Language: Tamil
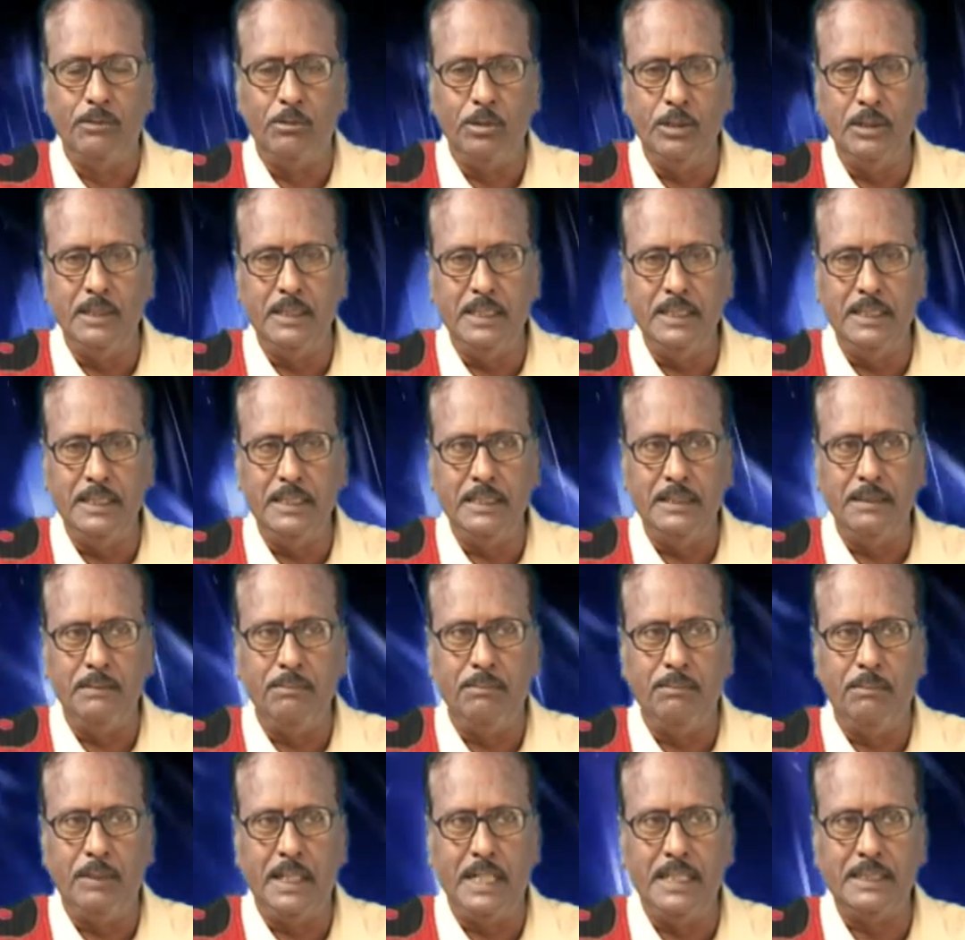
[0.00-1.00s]
ஒன்று
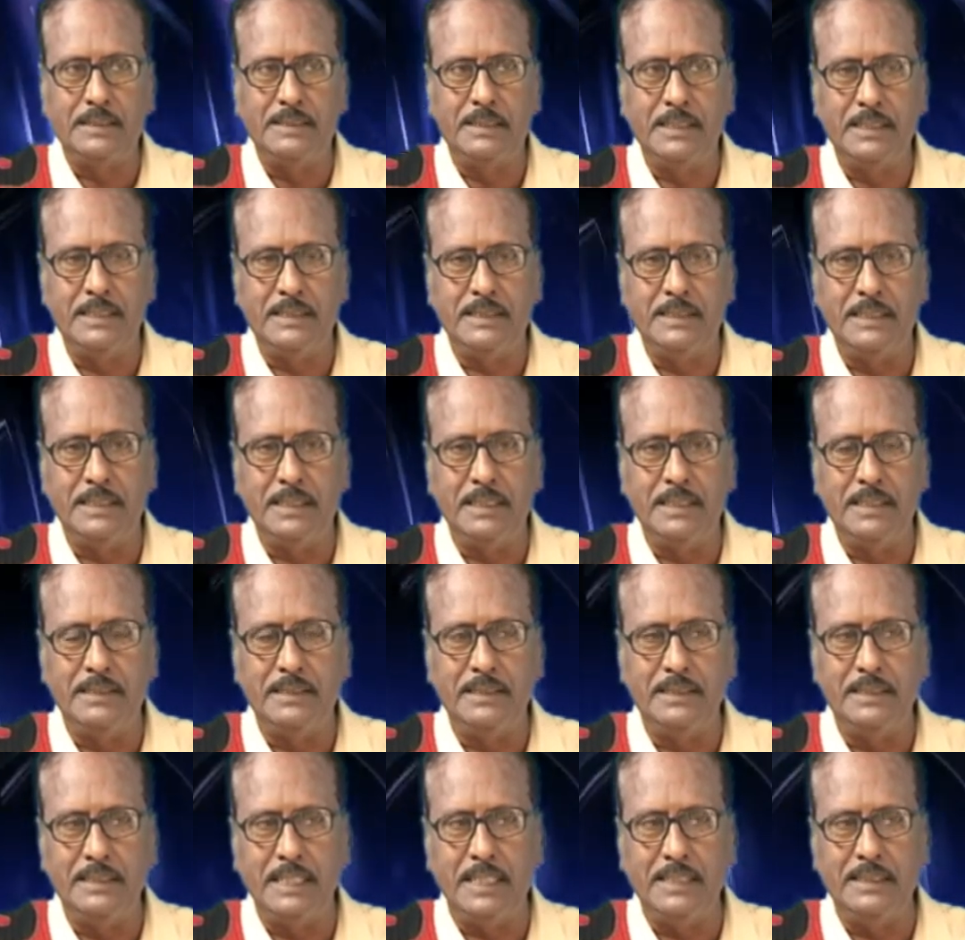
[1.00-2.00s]
மார்க்சிஸ்ட்
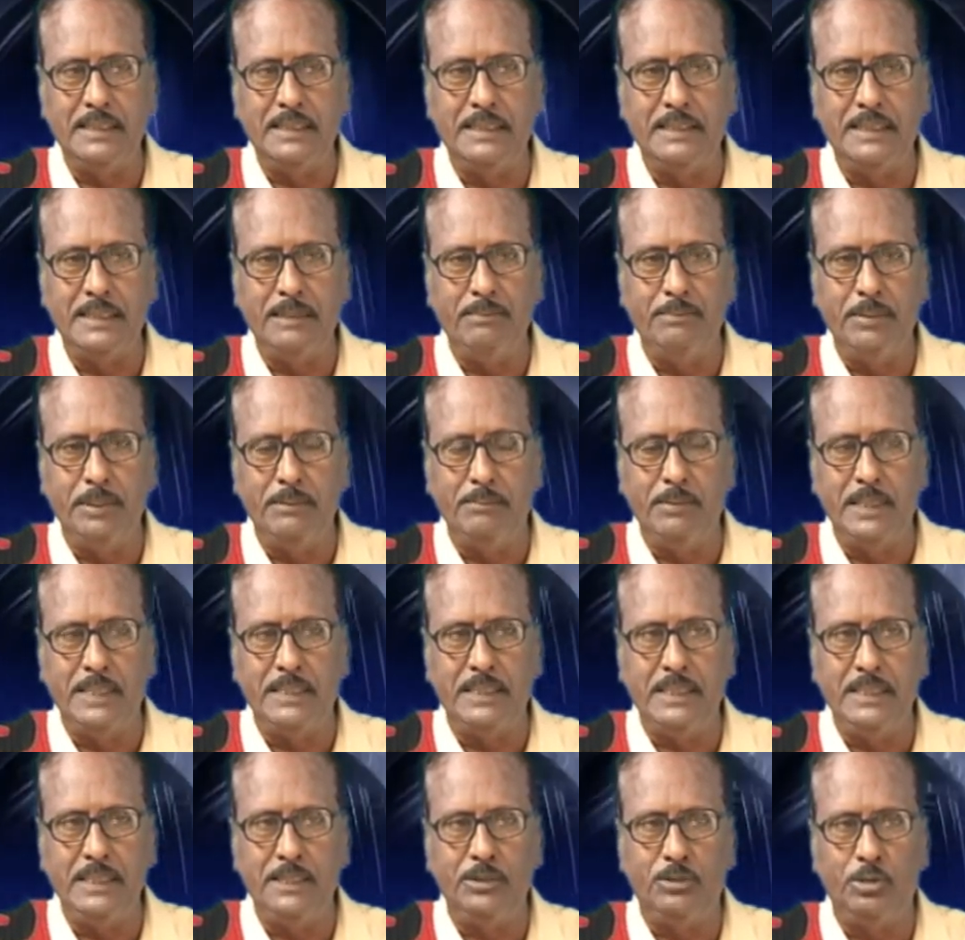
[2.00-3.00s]
சித்தாந்தத்தை
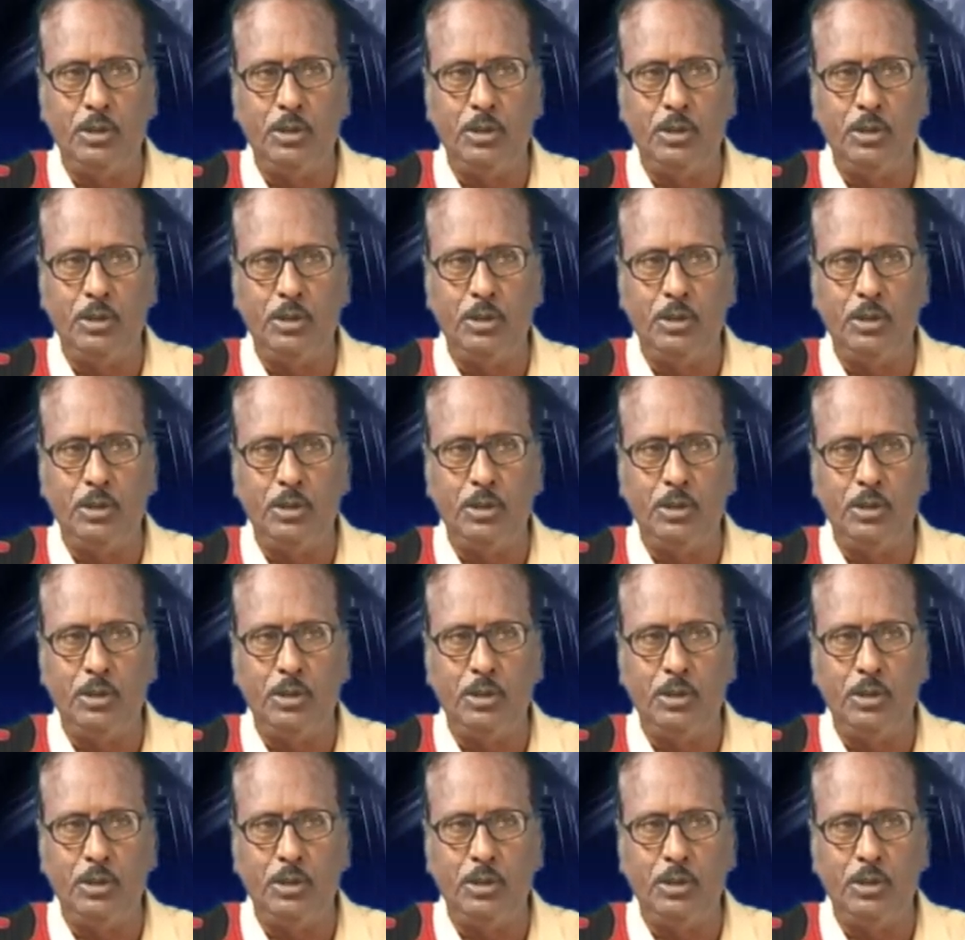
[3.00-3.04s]
பின்பற்றி